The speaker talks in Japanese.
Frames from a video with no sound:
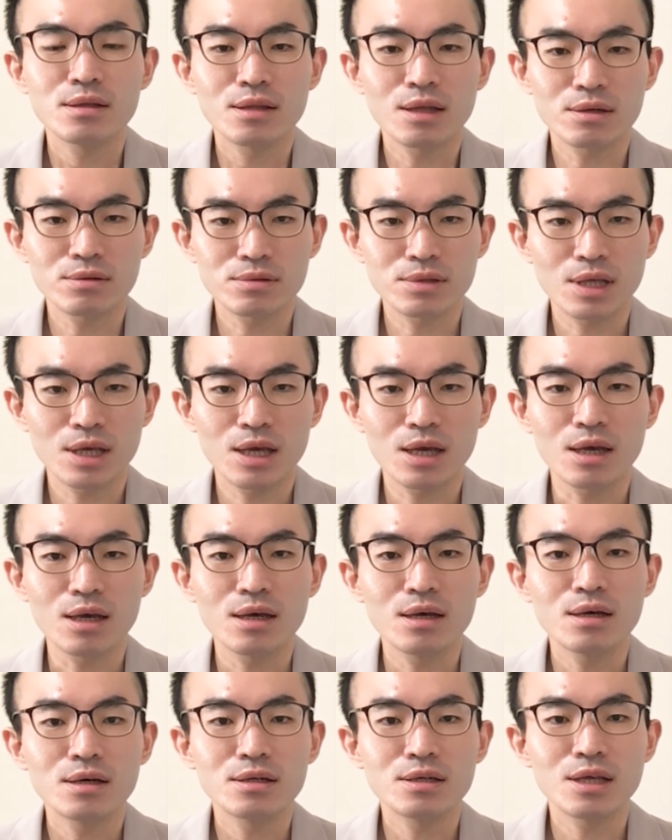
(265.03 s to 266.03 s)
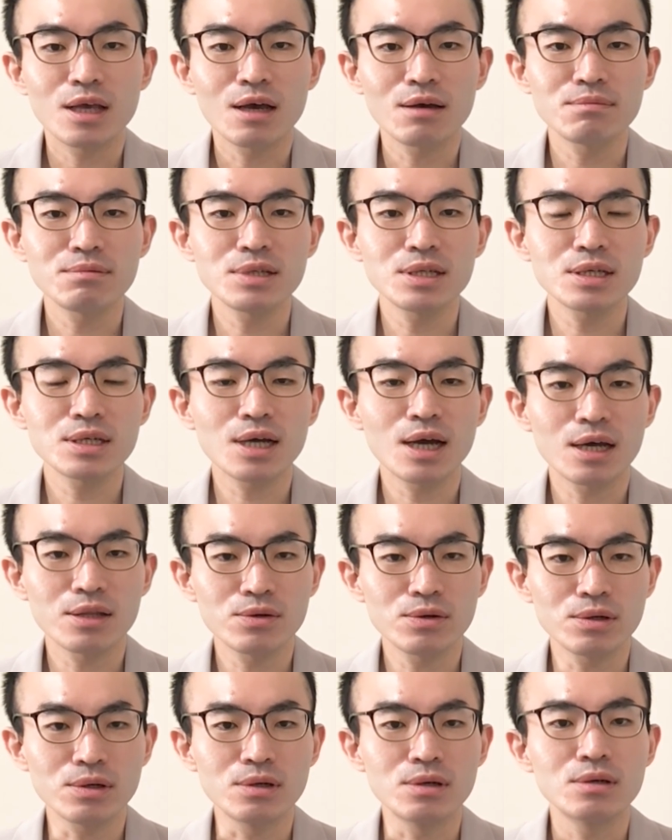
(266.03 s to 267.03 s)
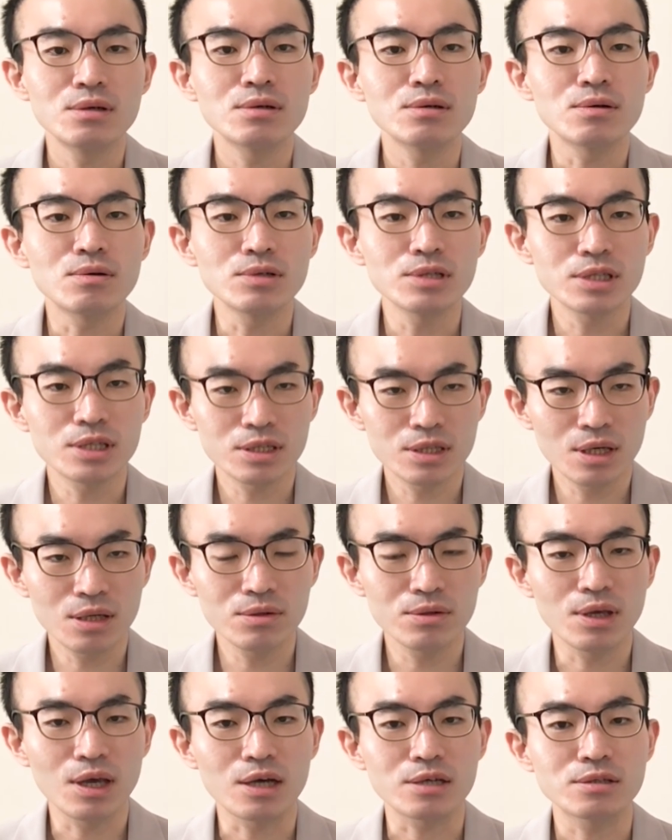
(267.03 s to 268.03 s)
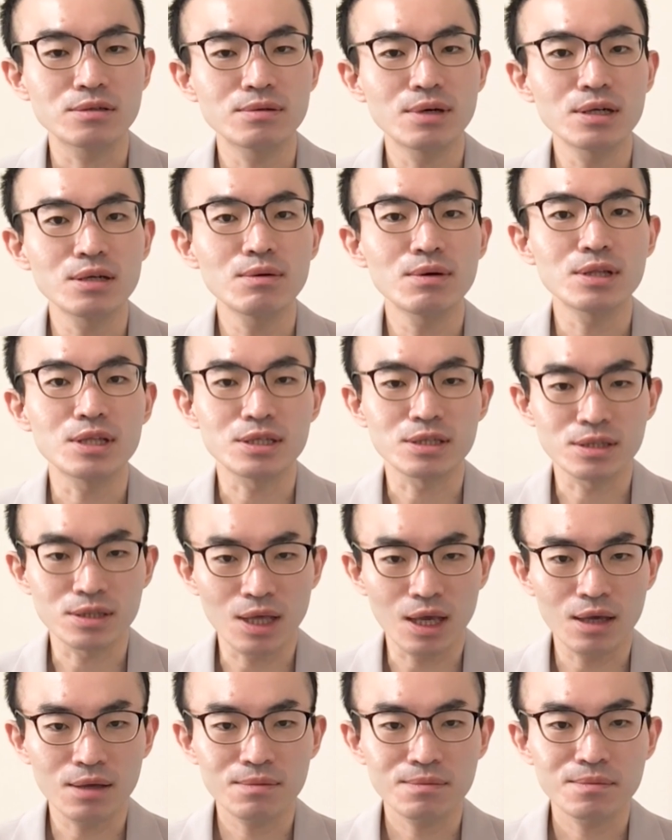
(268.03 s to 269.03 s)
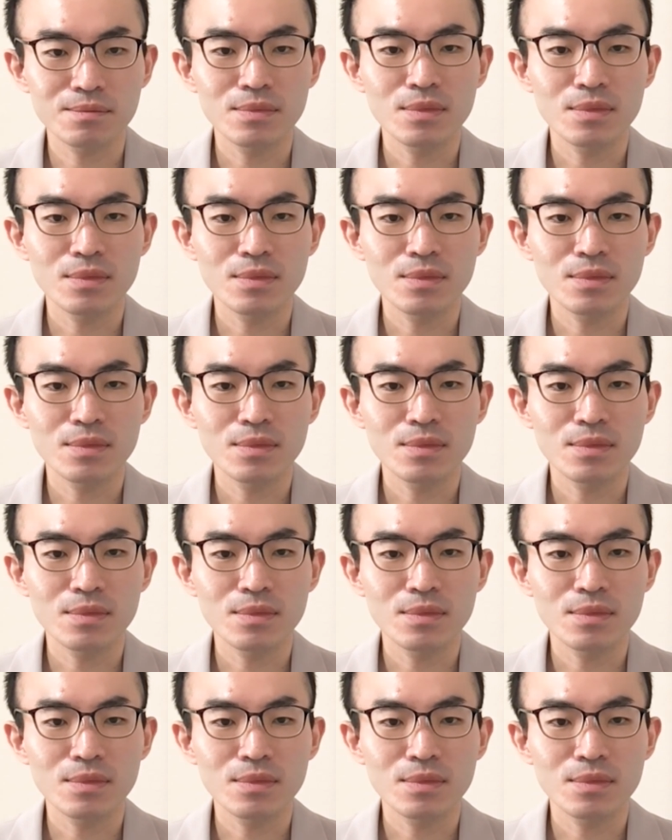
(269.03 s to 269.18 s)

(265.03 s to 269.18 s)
なので、リハビリ科のお医者さんの役割はですね、